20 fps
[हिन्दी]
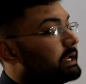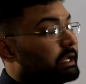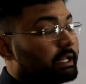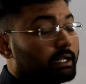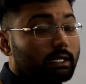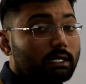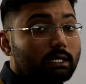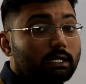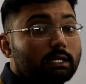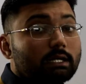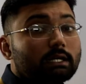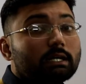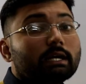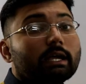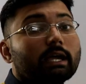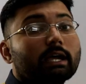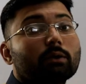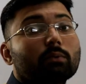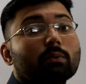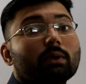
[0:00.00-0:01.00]
be in
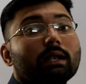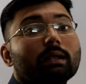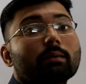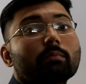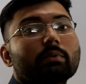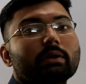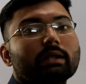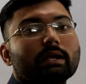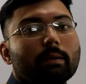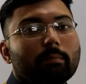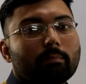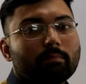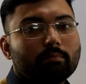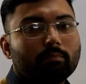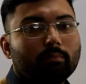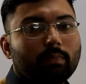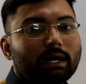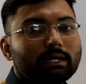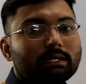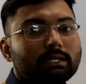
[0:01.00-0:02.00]
इक्विलिब्रियम
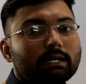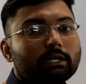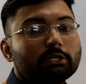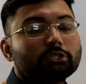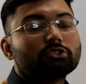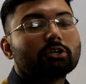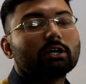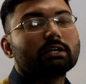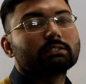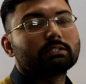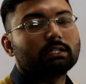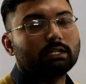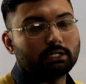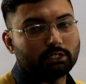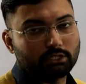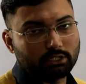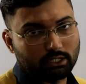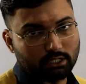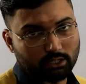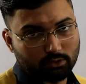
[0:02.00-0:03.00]
बट
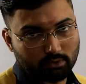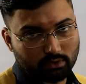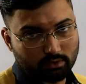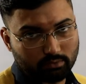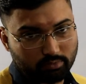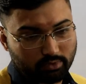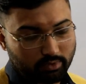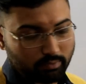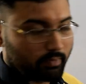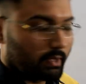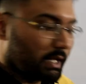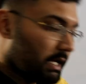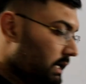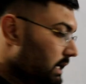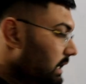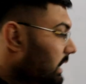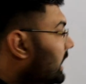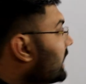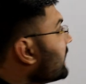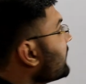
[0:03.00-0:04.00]
ट्रांसलेशनल इक्विलिब्रियम